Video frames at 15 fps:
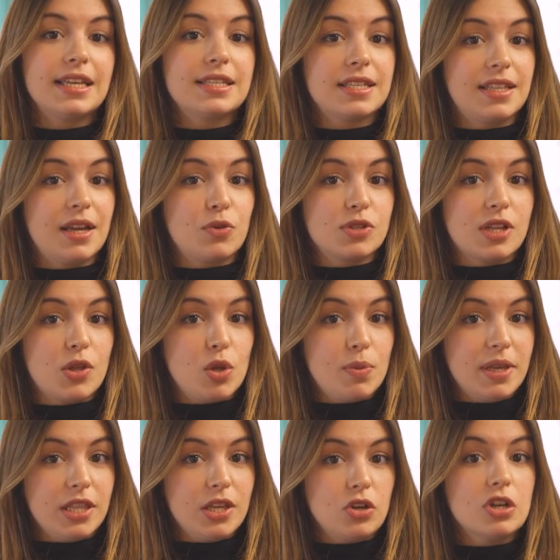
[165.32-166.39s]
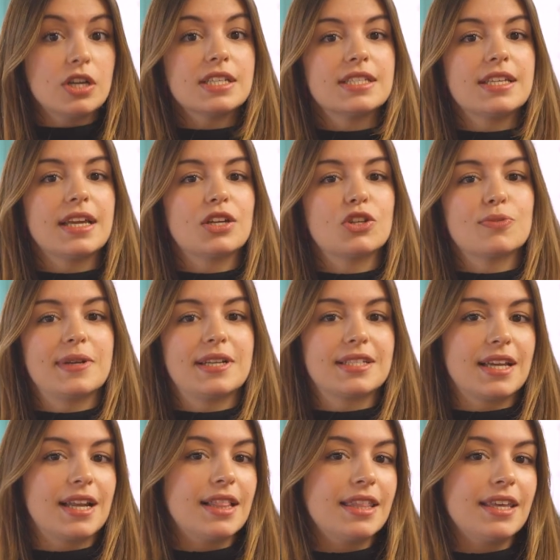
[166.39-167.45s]
Y si te ha gustado el vídeo, síguenos para
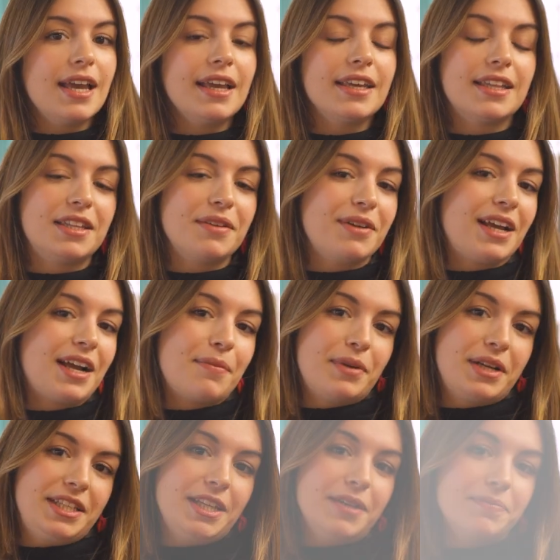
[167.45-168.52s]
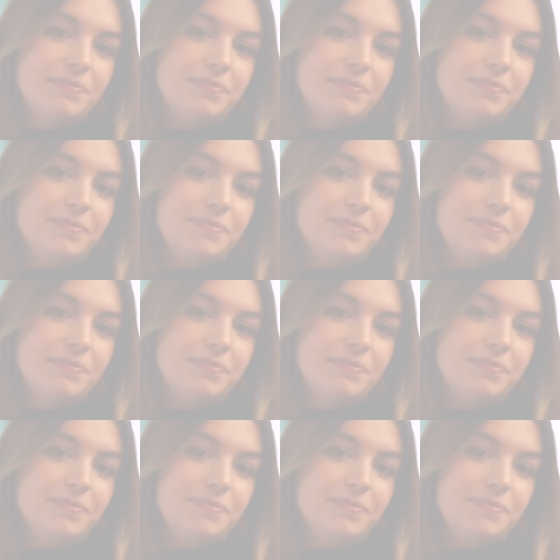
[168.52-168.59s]
estar al día y activa la campanita.